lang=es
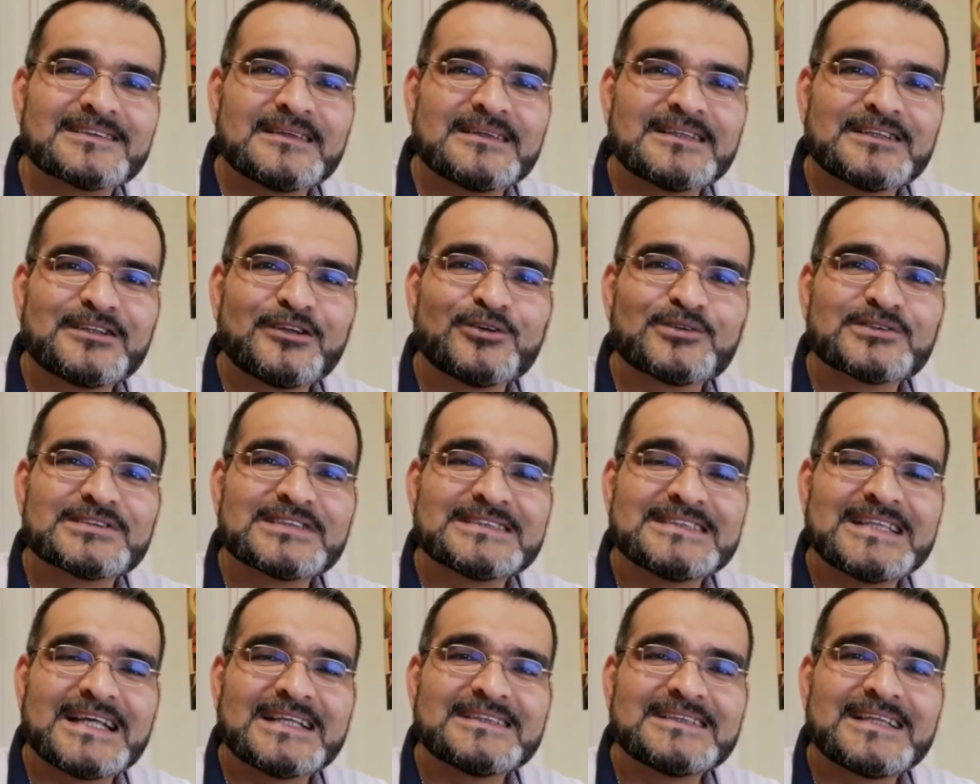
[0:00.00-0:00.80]

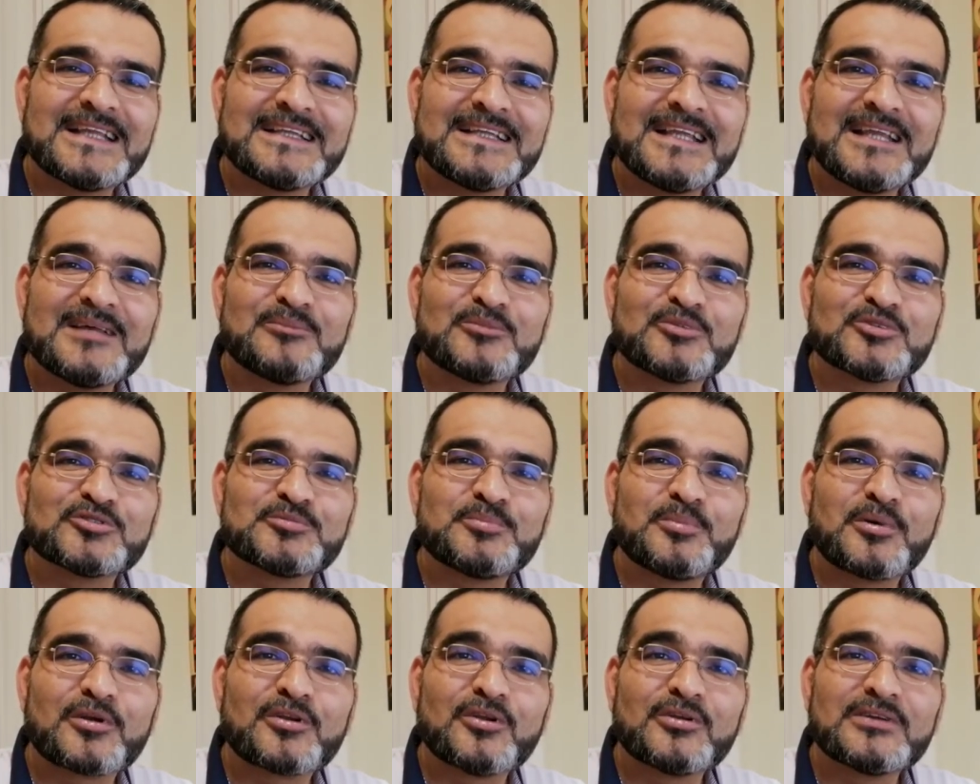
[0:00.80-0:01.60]
Entonces ya entendemos
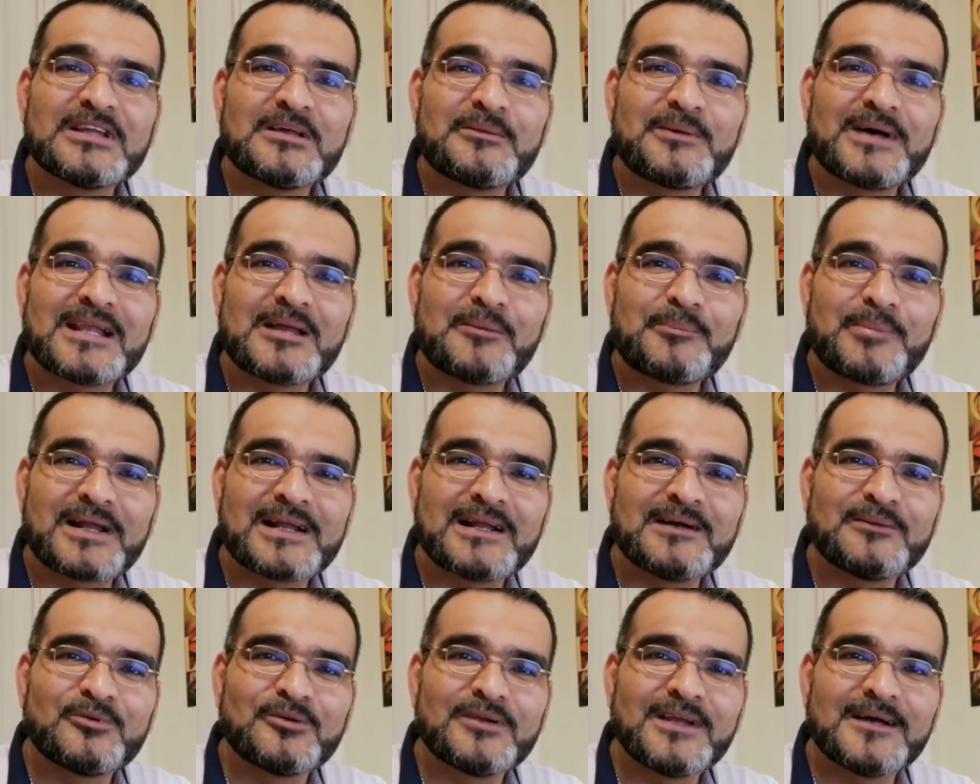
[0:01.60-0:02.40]
por dónde va la
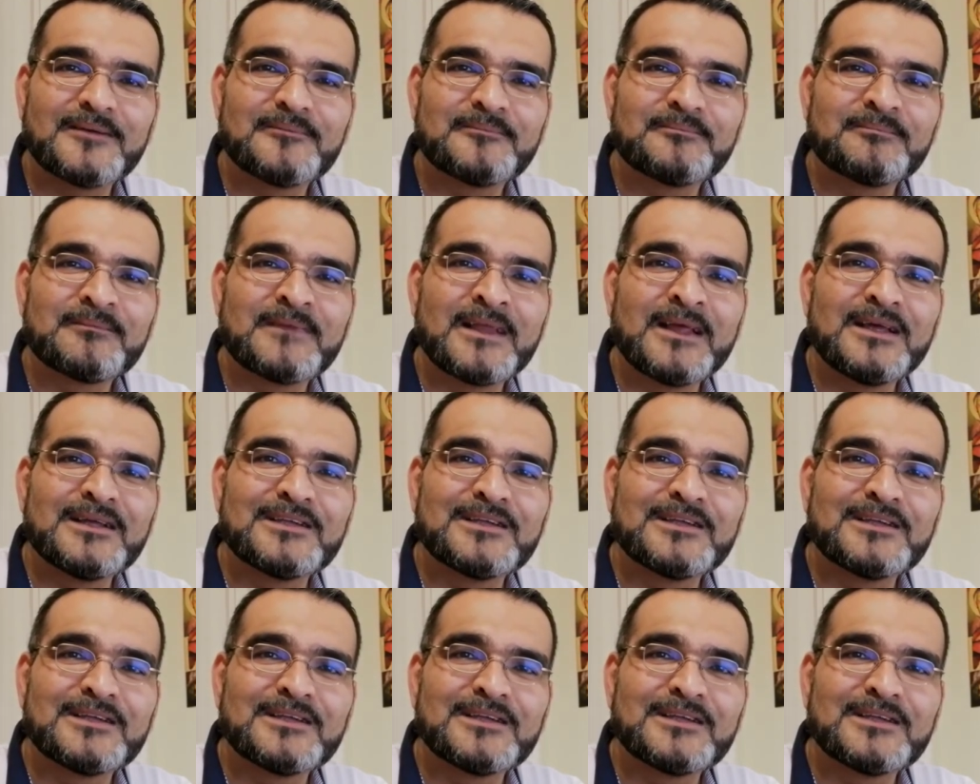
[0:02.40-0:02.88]
parábola.